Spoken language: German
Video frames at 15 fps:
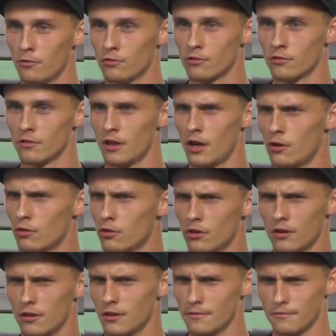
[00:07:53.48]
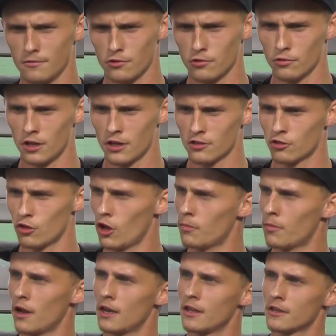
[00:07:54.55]
und auch so das
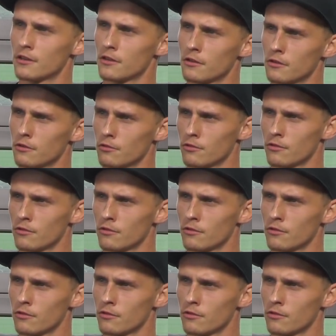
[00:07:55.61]
Körperliche